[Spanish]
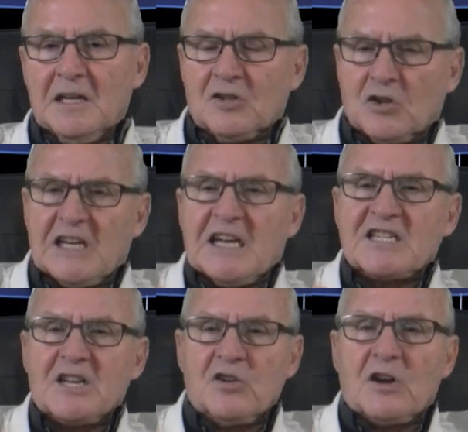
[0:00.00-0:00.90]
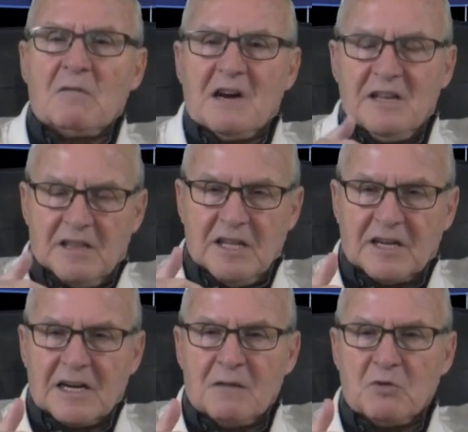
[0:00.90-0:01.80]
Y entonces la señora va y
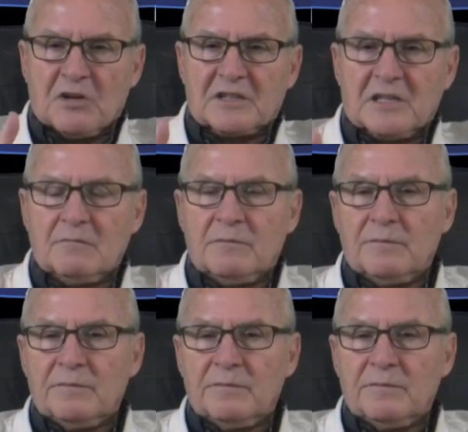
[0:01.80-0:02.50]
cierra la puerta.